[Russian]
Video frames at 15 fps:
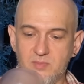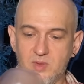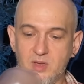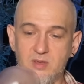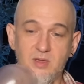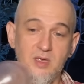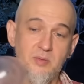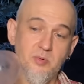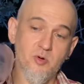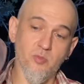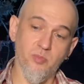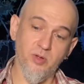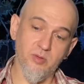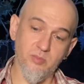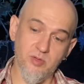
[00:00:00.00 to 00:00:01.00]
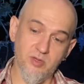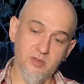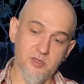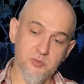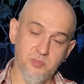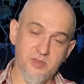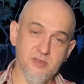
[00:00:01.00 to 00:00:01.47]
Когда я покупал, было
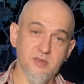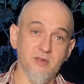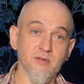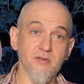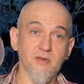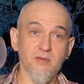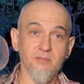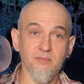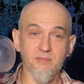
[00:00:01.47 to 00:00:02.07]
даже по скидке.